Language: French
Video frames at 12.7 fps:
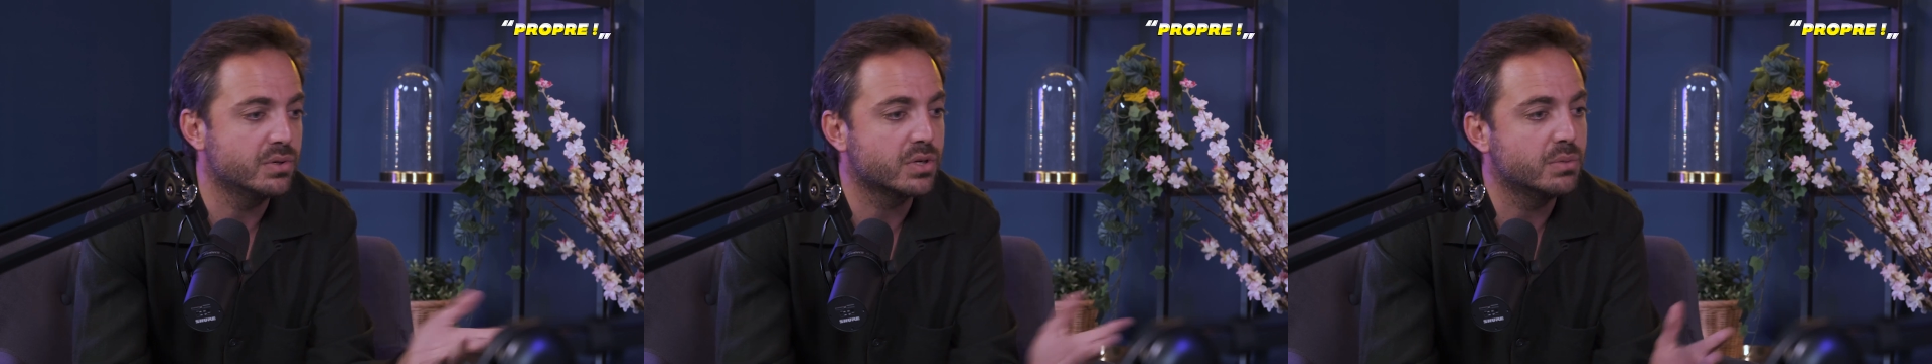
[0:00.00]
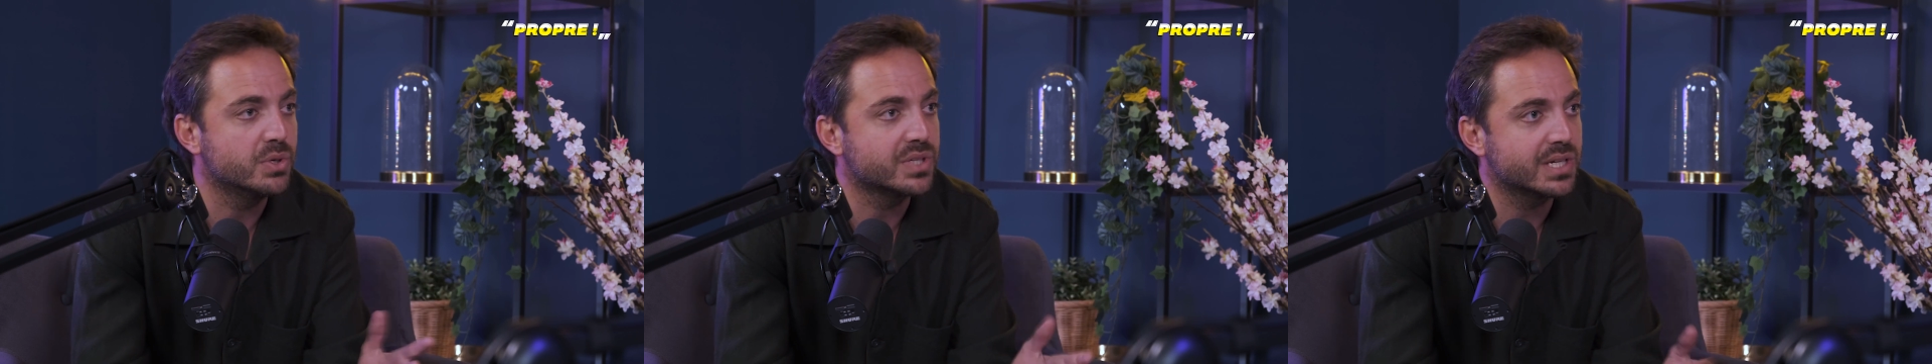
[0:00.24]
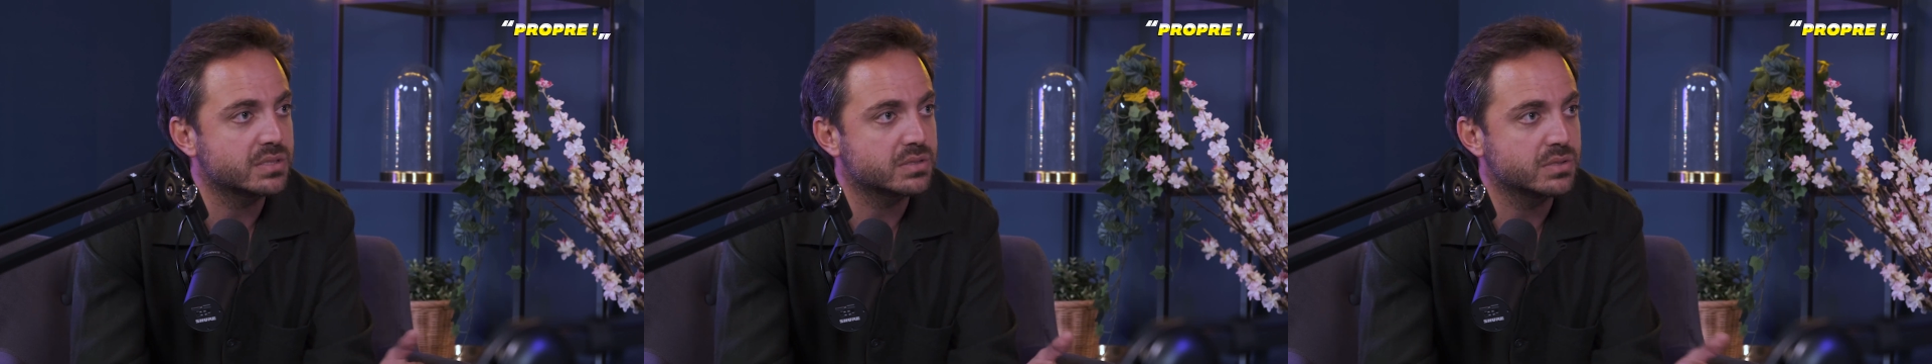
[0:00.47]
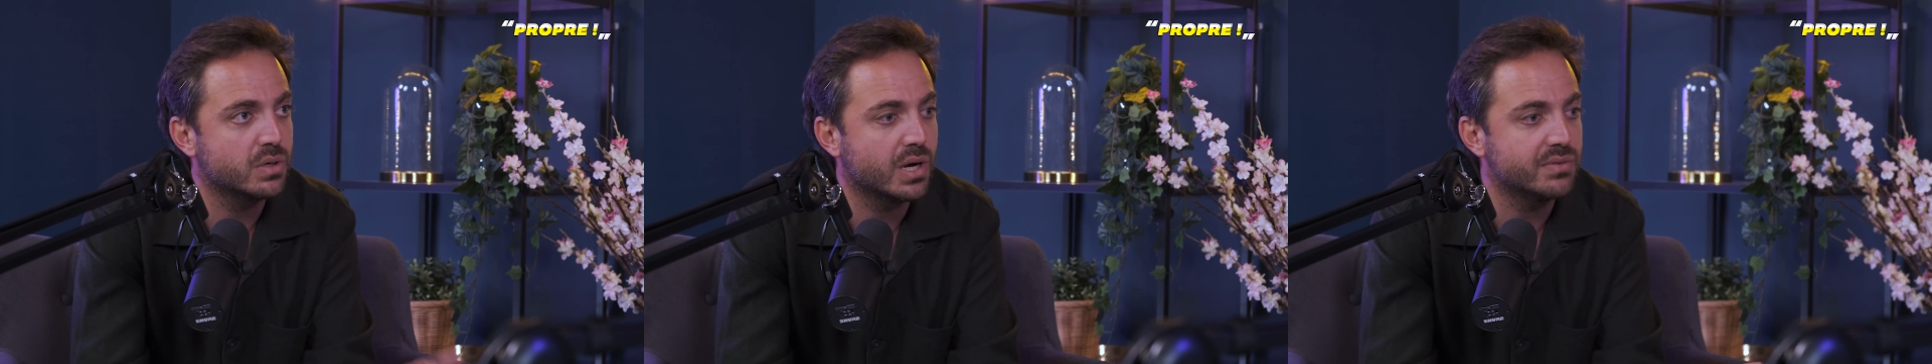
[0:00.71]
Cowboy 4
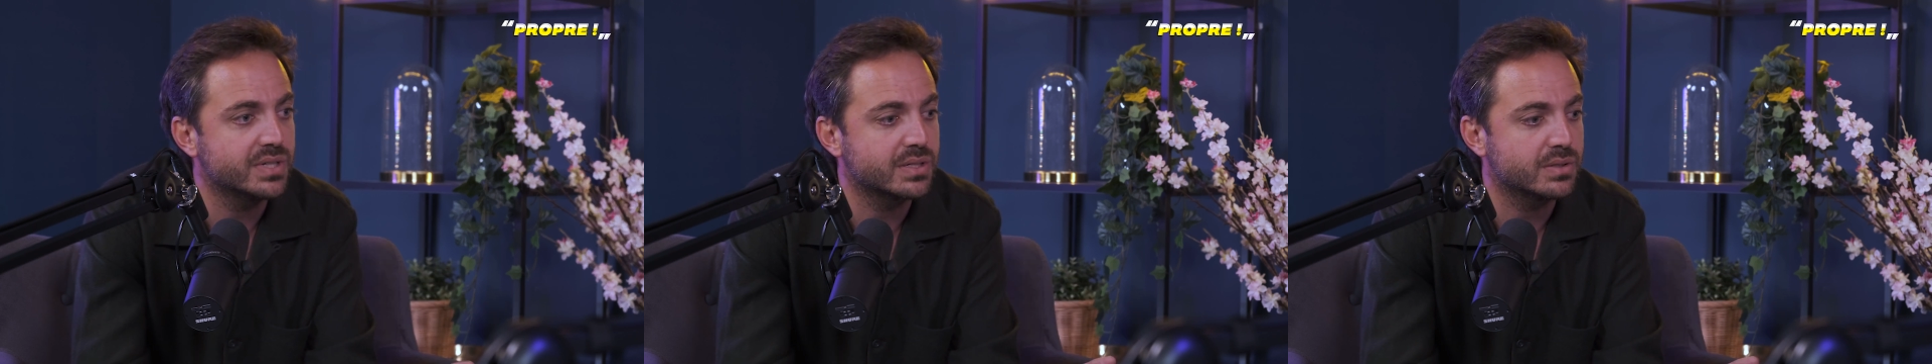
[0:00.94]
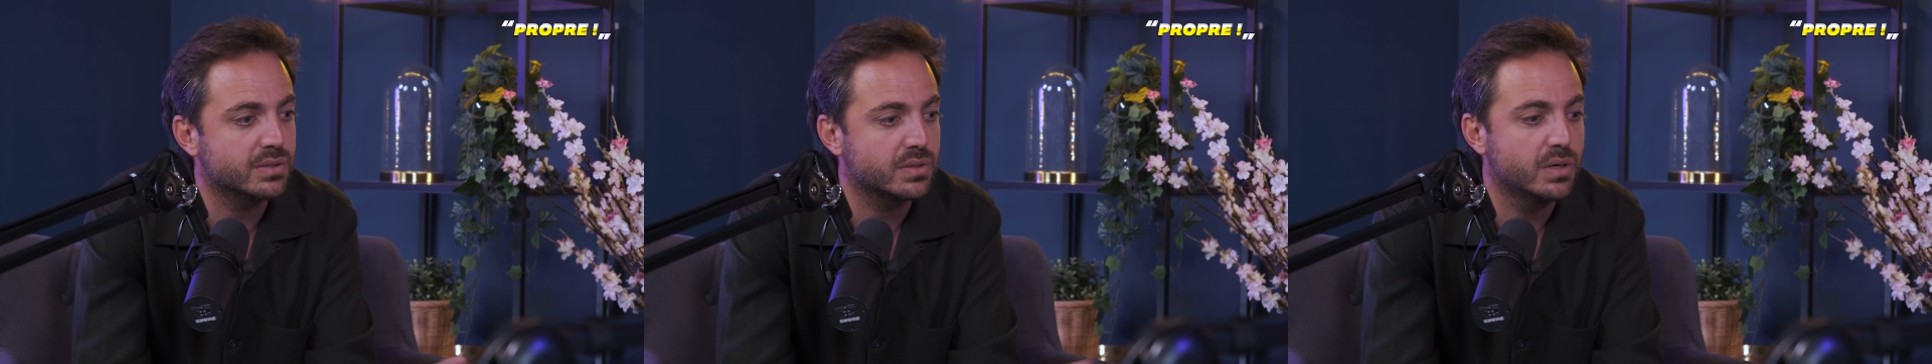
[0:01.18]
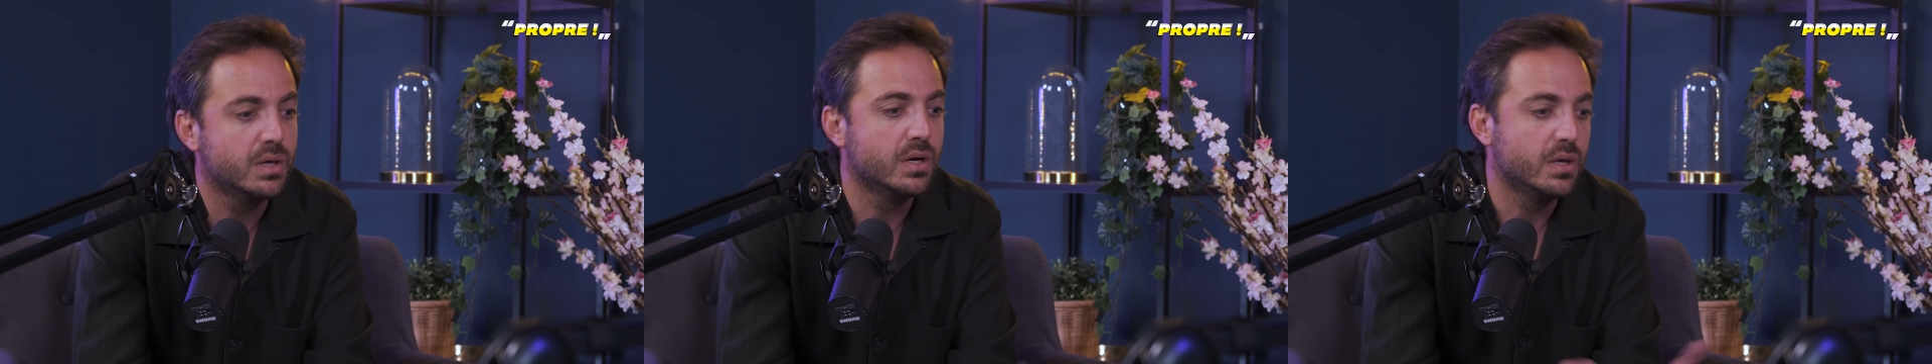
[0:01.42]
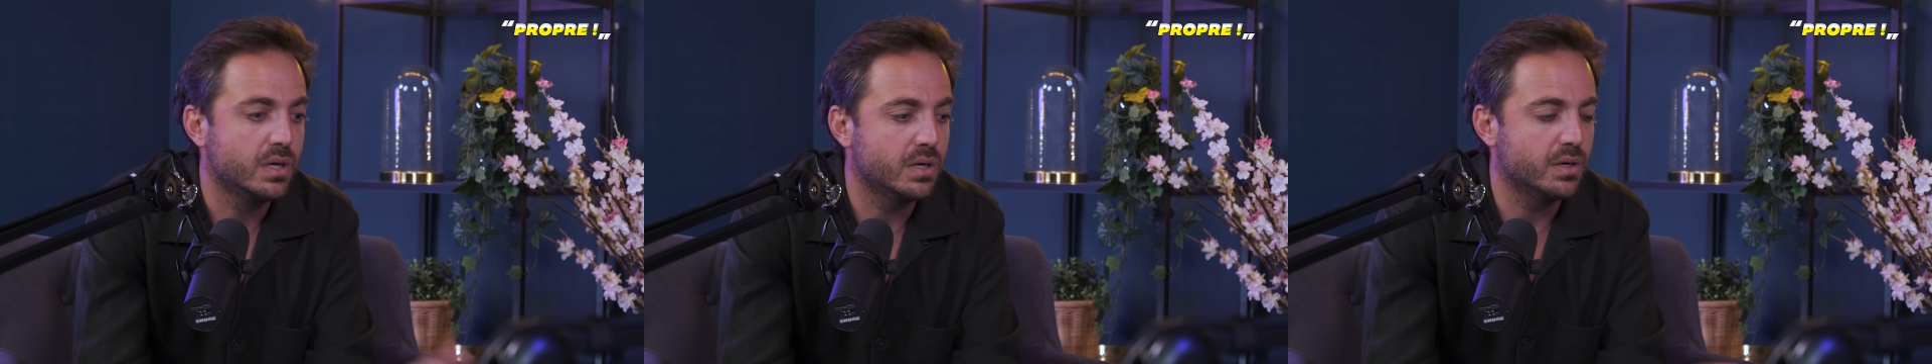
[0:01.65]
sort avec euh,
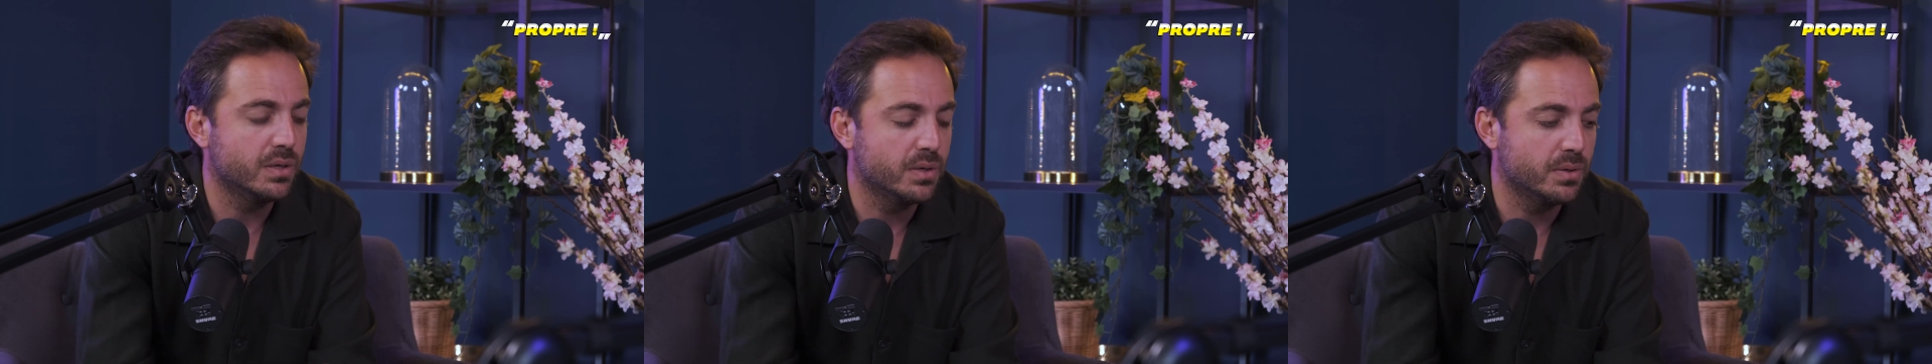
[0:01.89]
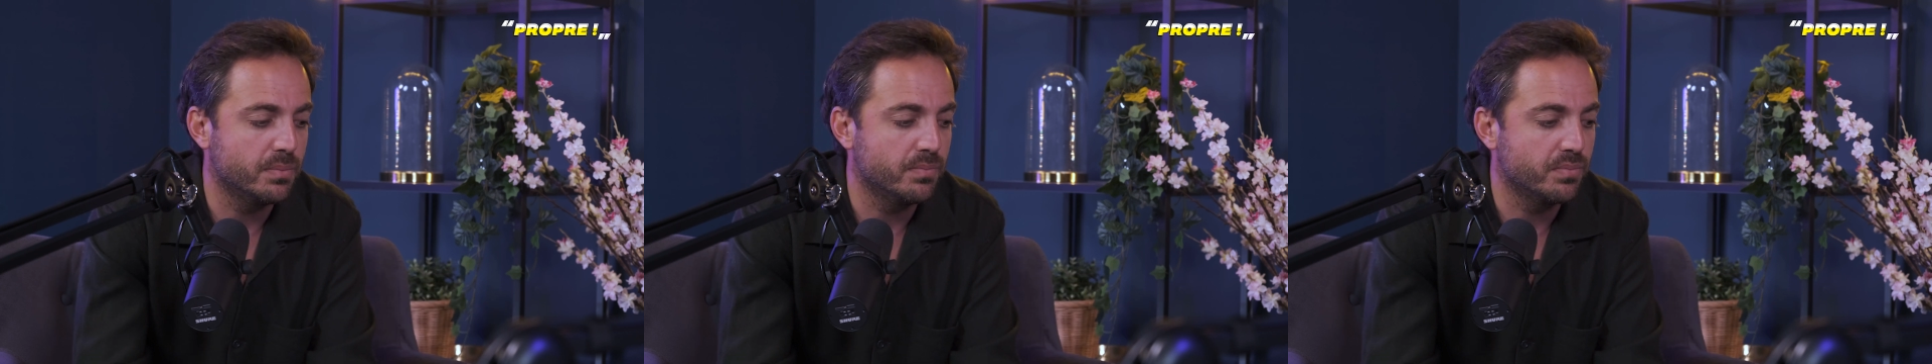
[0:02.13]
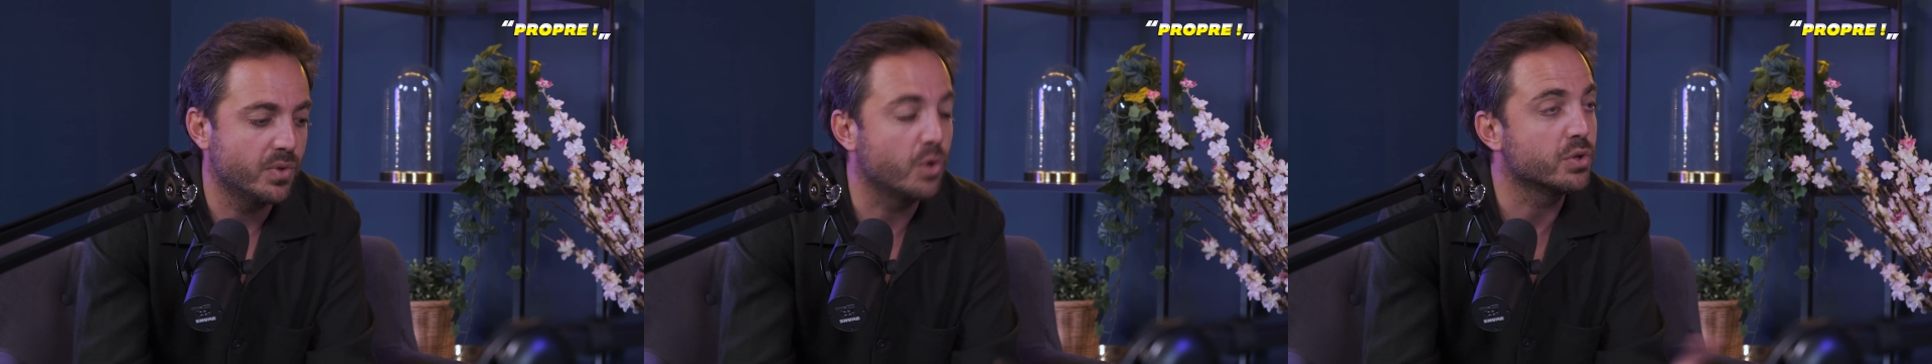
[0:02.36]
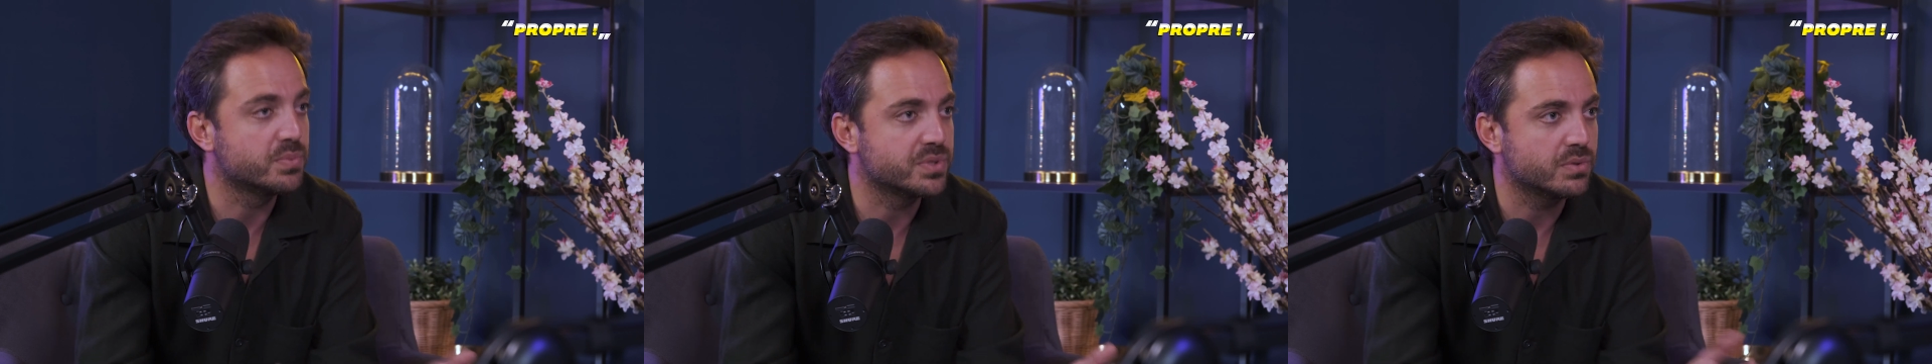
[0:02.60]

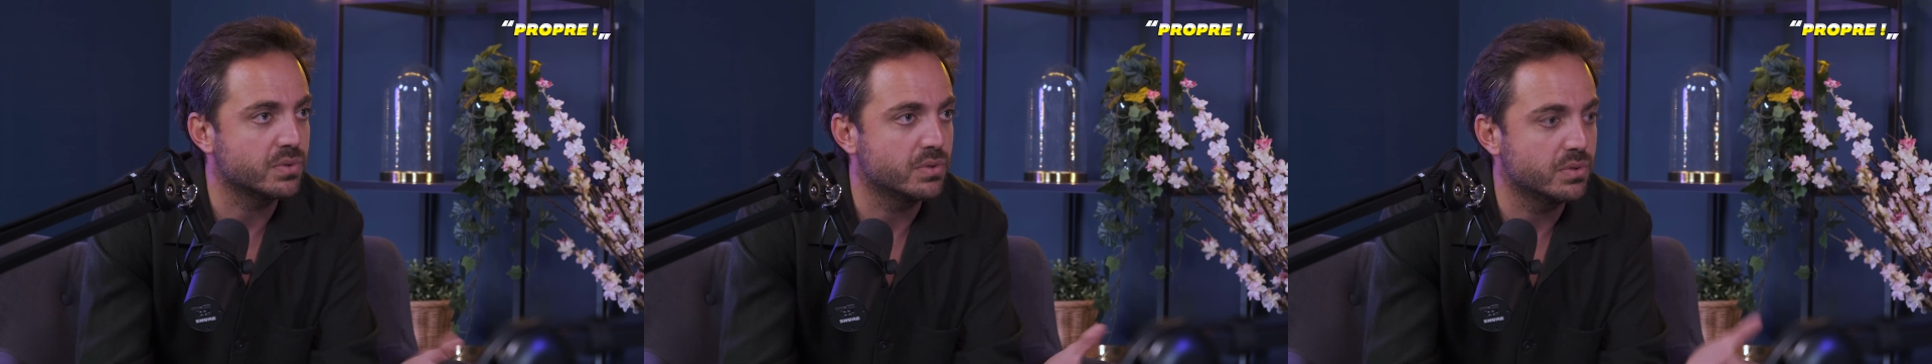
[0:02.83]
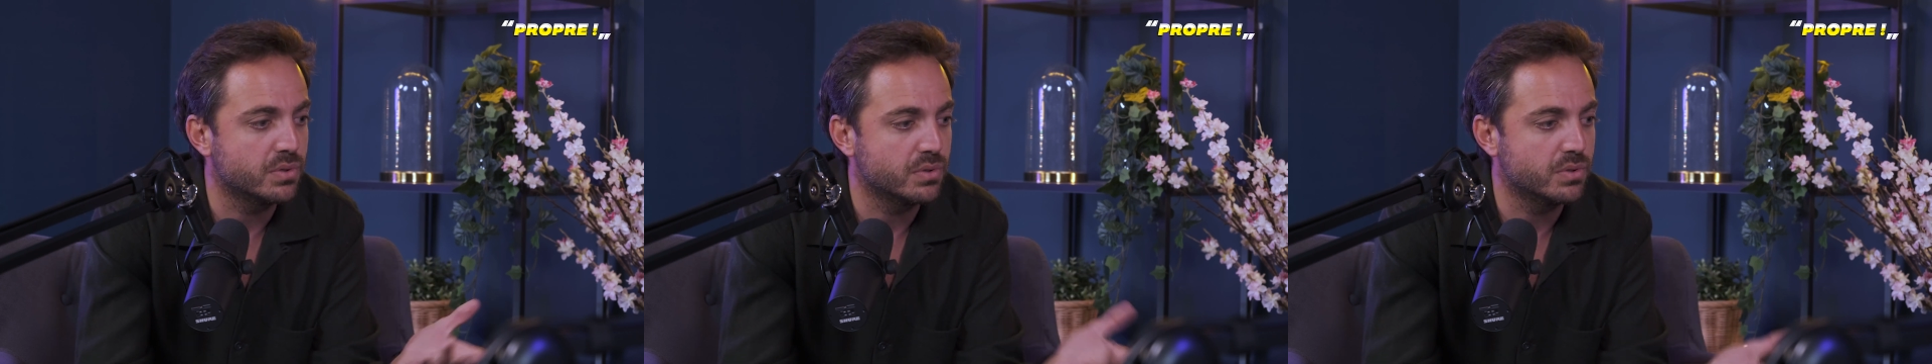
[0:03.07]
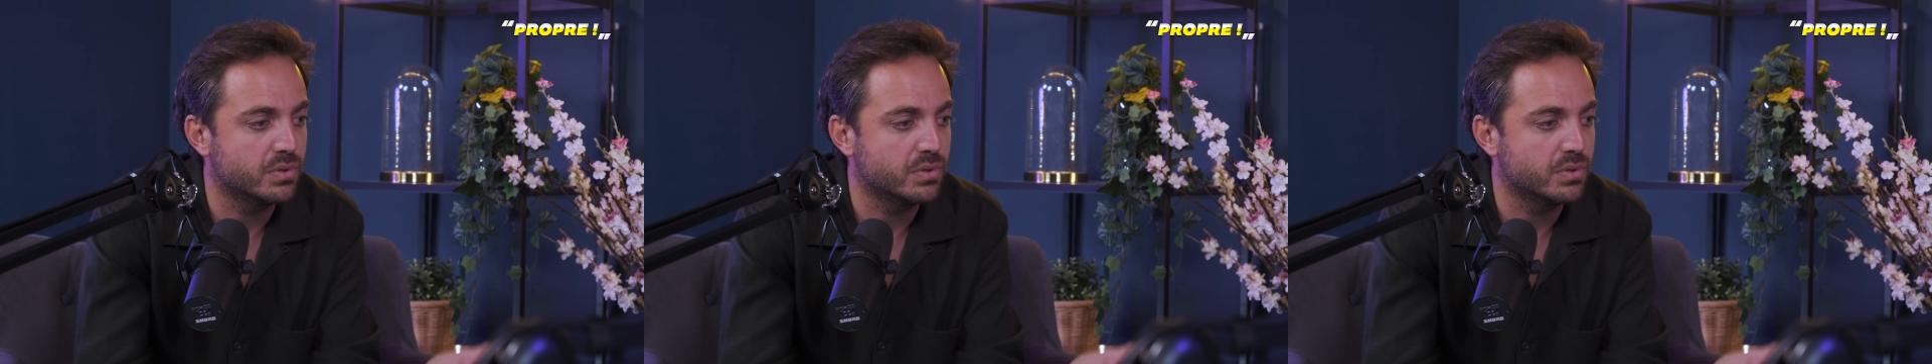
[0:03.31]
en option le,